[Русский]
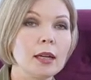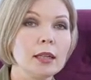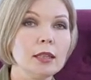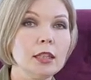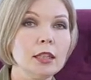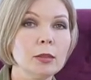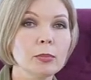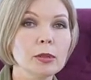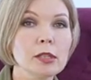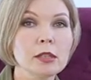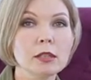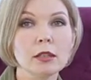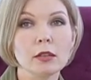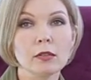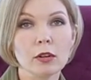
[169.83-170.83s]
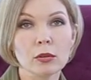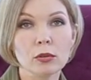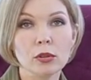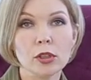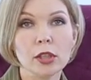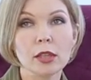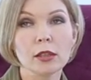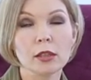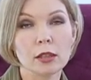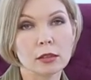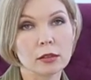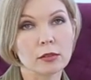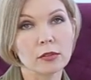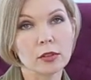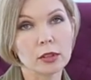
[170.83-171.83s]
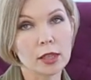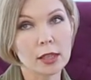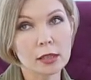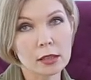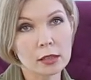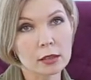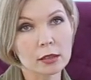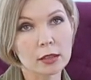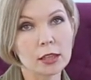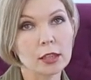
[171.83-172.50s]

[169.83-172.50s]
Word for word: и последние два года я тренер-фрилансер,